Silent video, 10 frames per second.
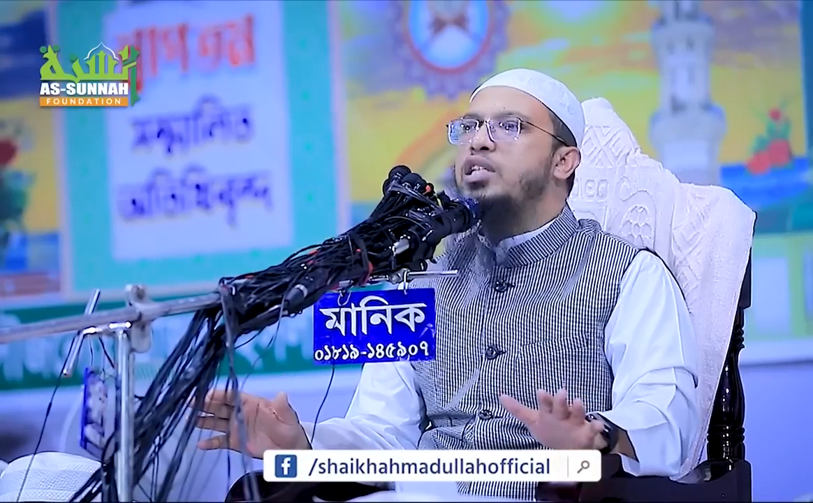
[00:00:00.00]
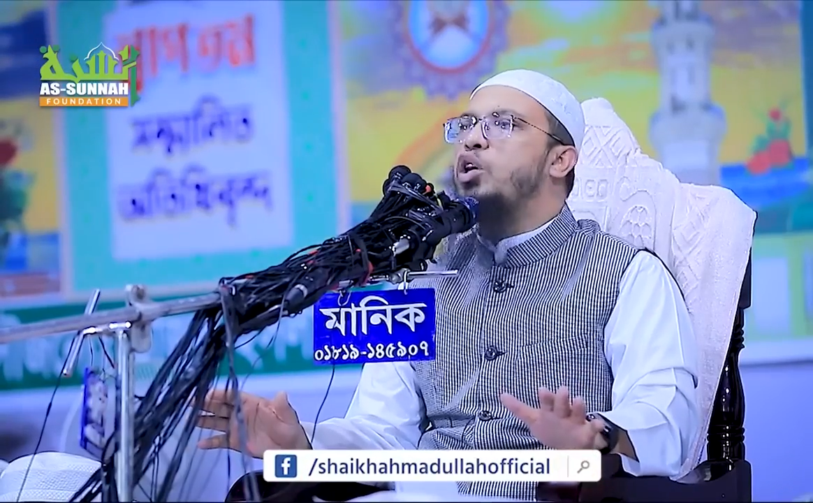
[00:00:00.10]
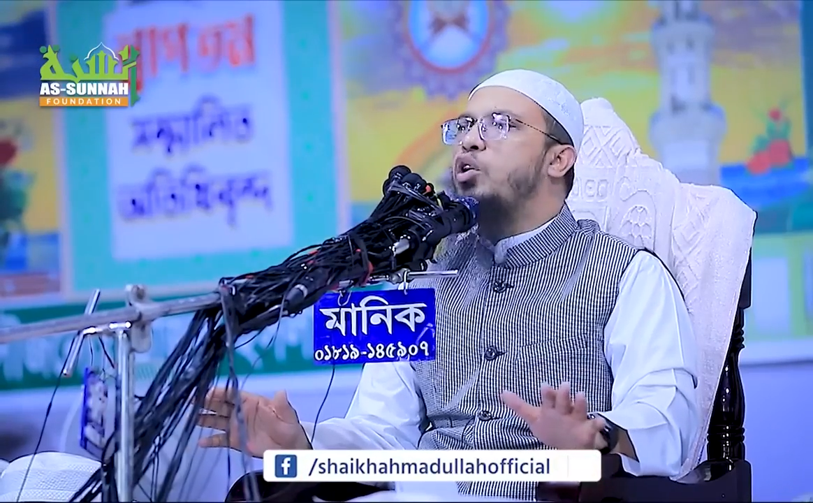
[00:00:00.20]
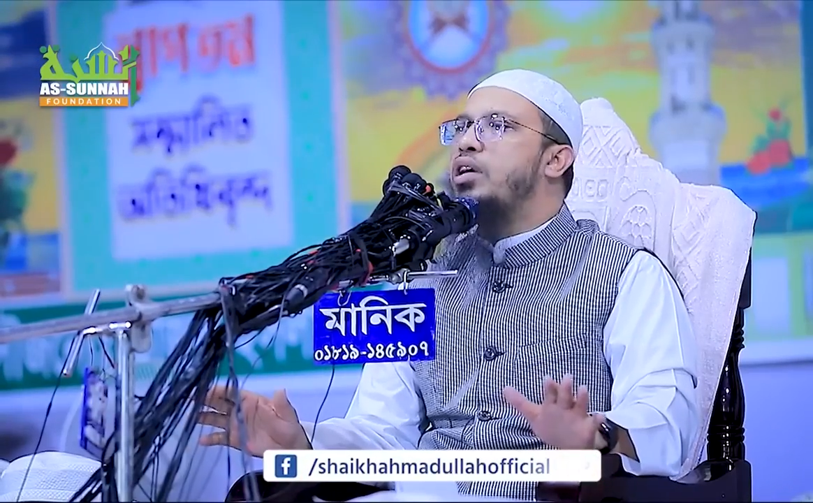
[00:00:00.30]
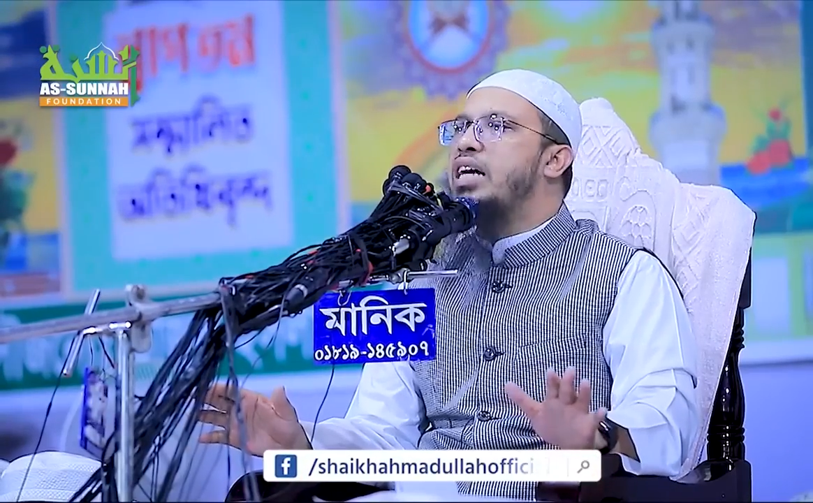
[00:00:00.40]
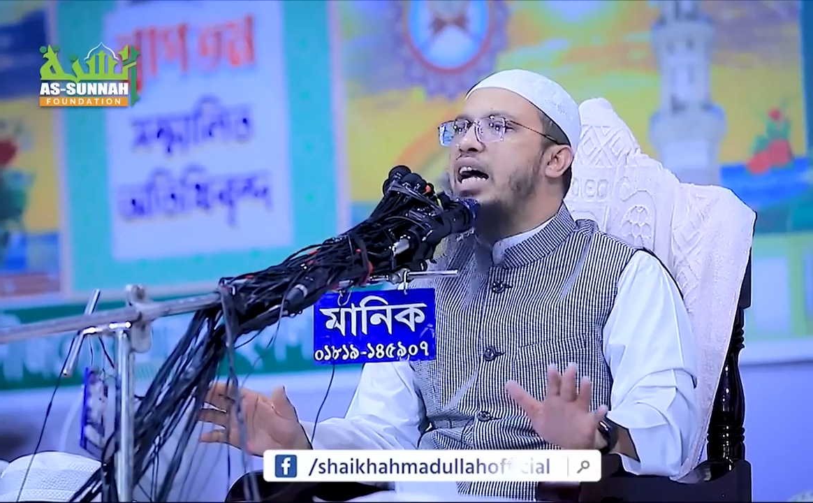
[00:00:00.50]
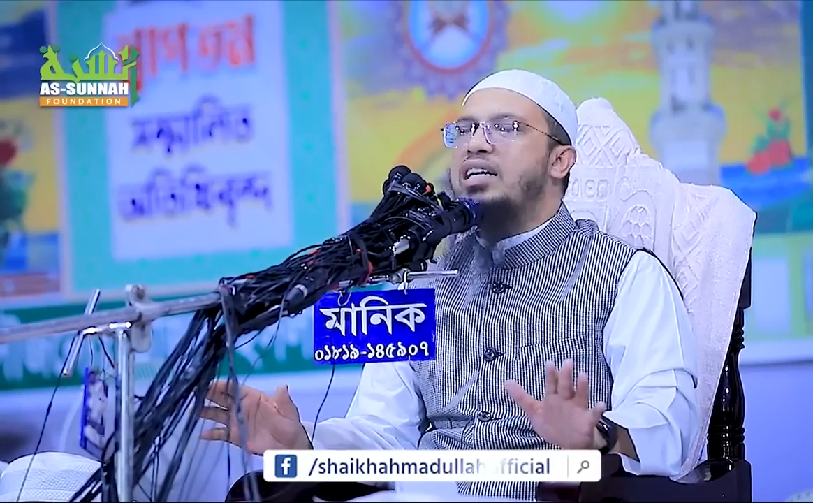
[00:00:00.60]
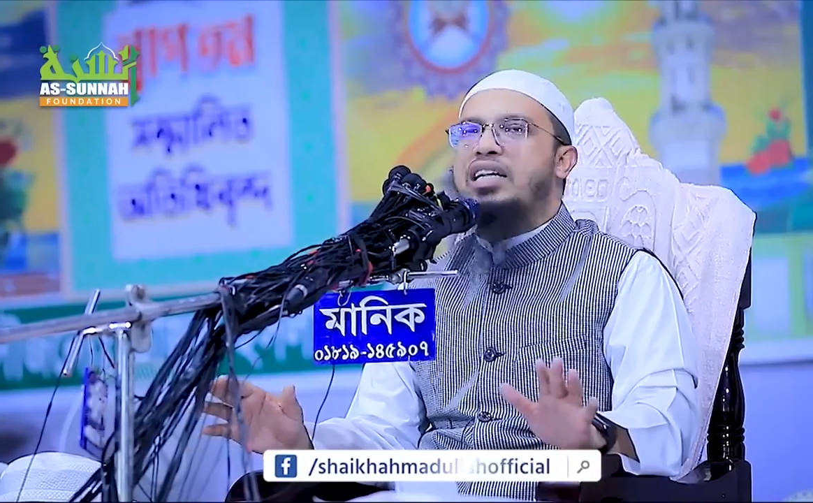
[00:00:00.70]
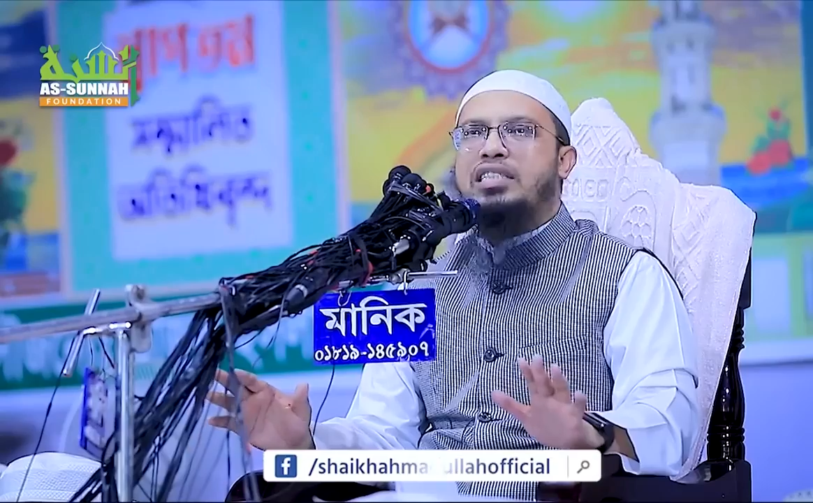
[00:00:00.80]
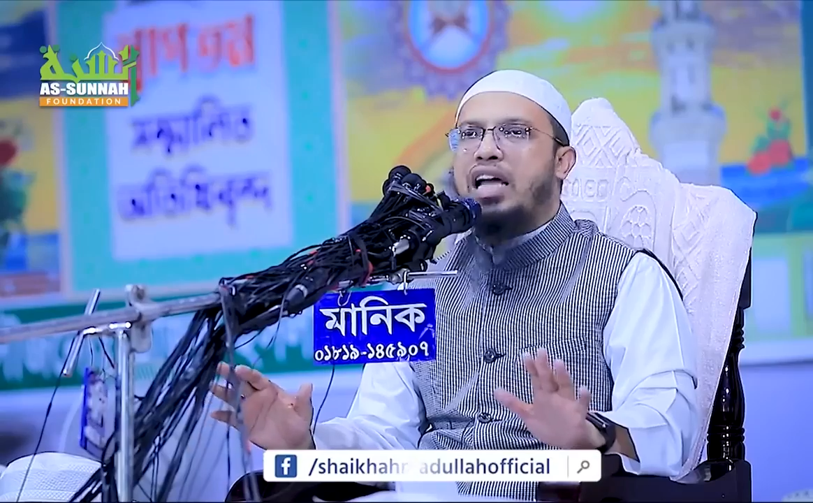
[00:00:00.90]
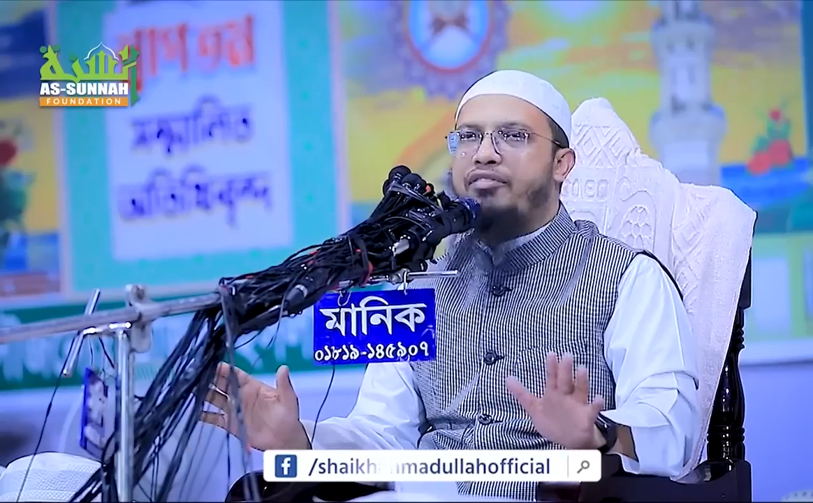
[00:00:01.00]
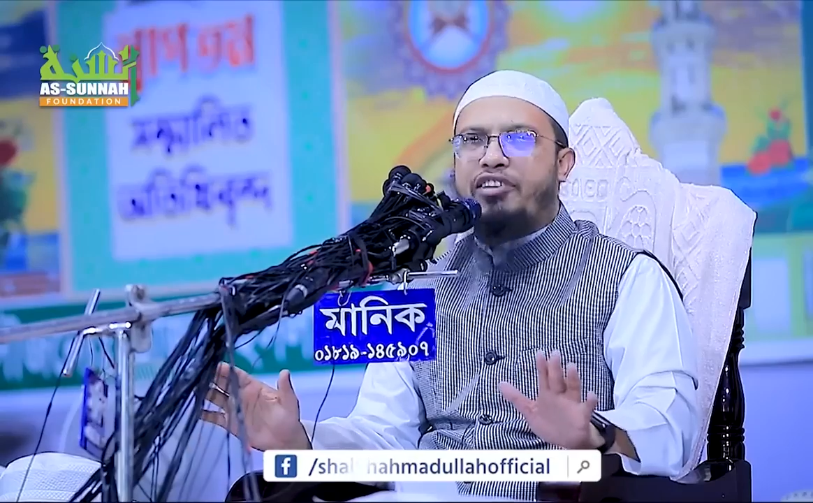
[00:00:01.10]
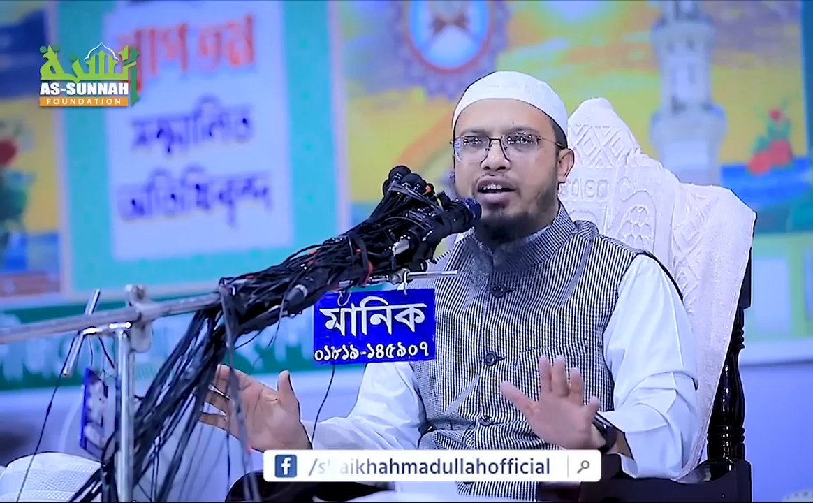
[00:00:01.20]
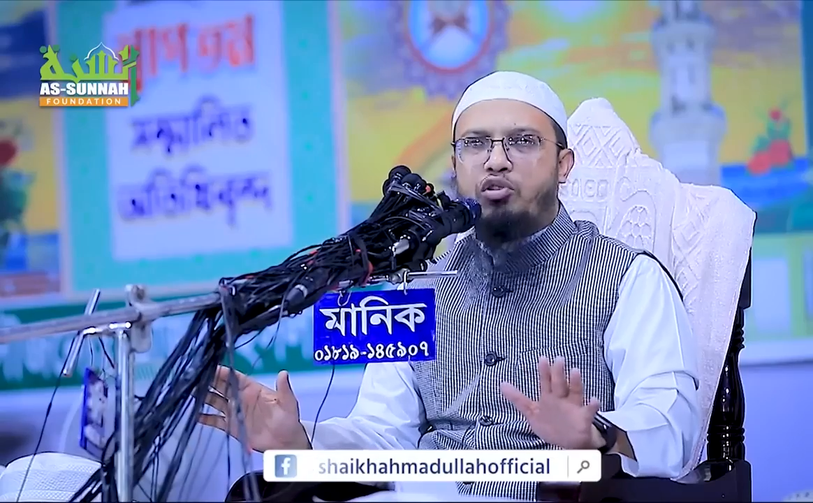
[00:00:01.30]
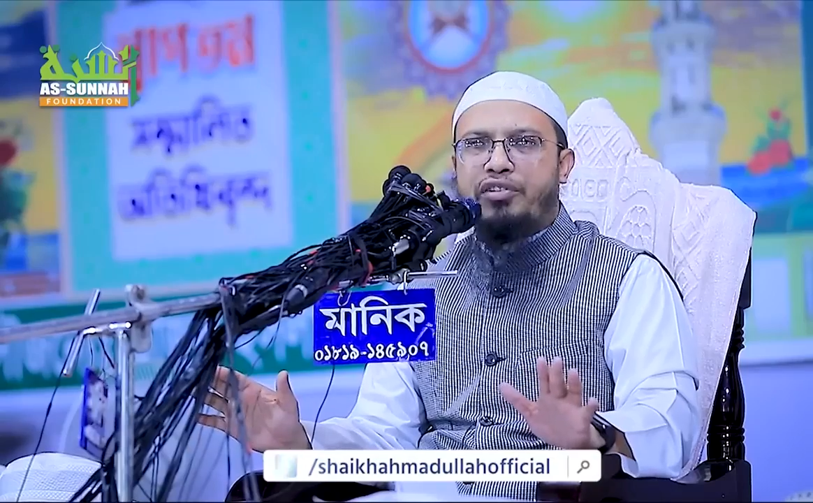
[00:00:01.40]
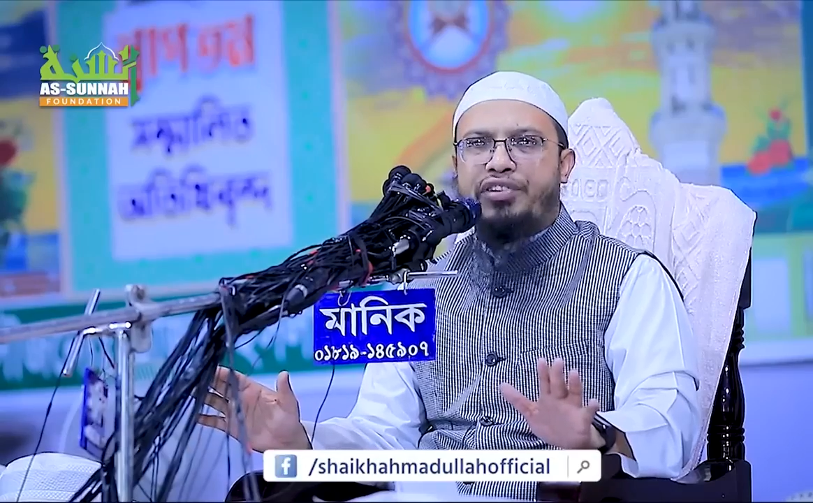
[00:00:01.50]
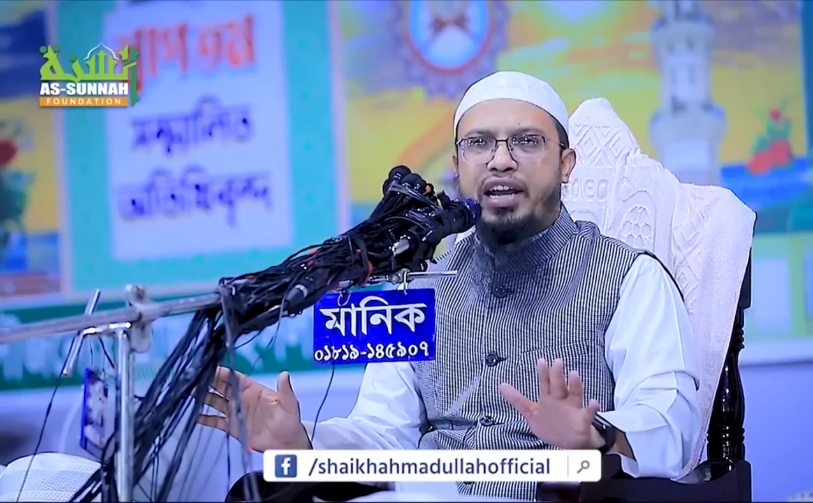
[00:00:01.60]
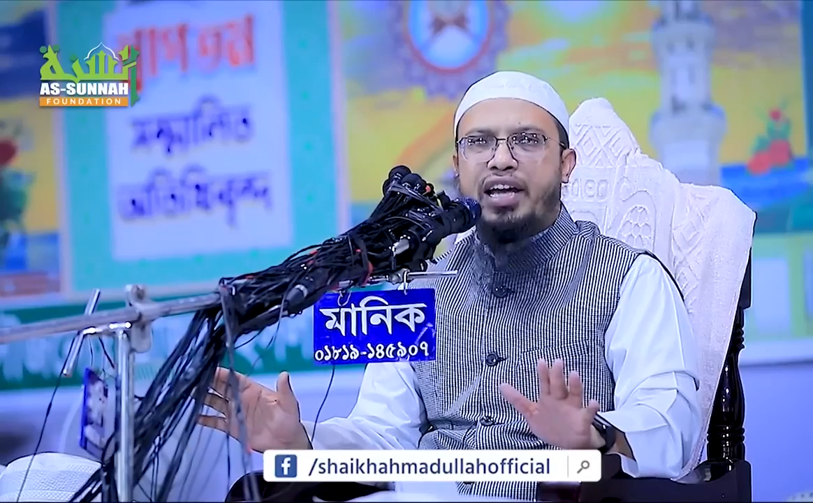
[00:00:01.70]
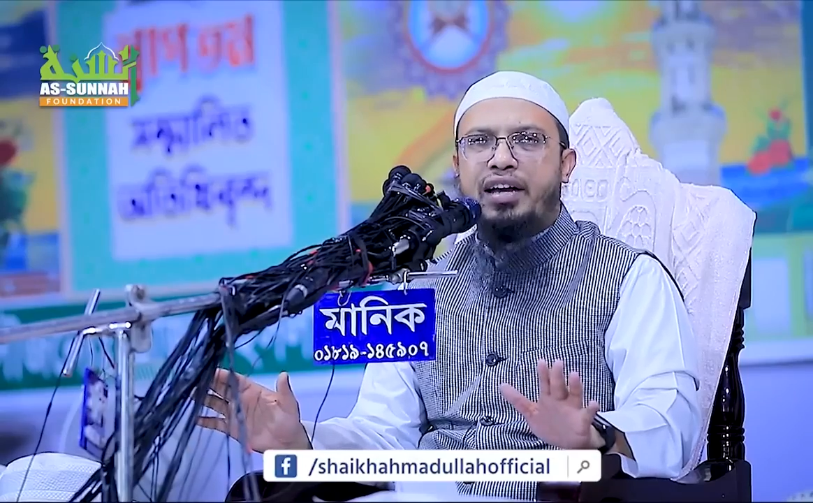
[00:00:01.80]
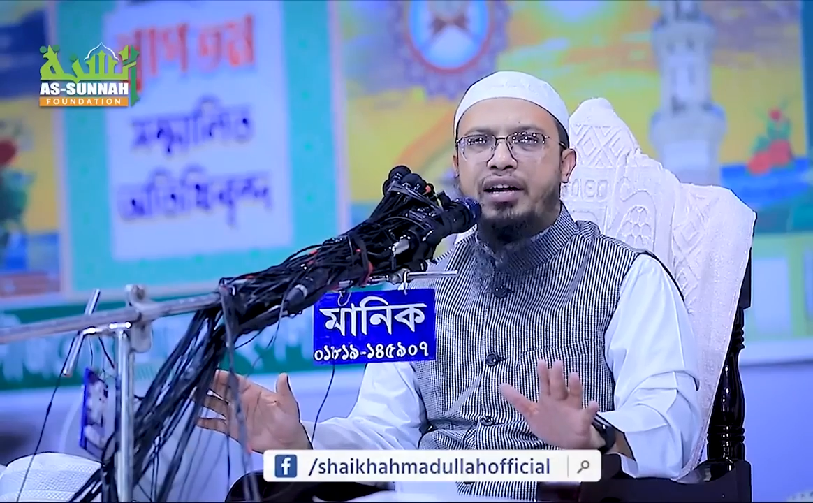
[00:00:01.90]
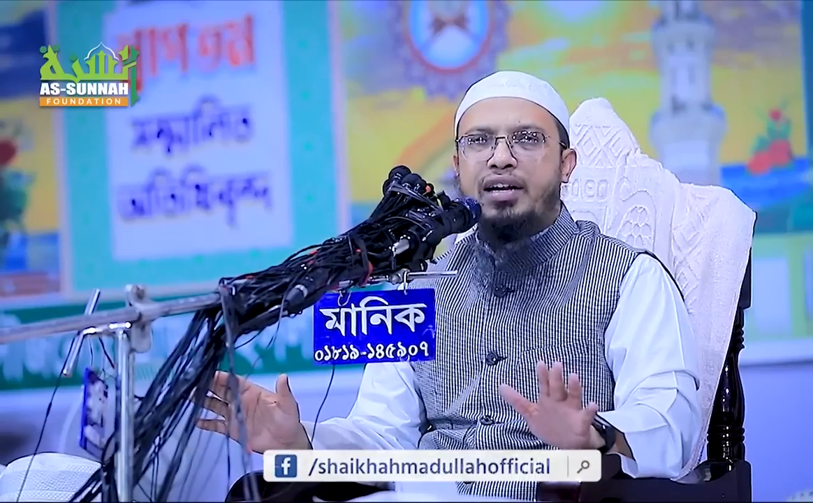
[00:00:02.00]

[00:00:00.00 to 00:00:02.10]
যখন কানটা জ্বালাফালা করে ফেলে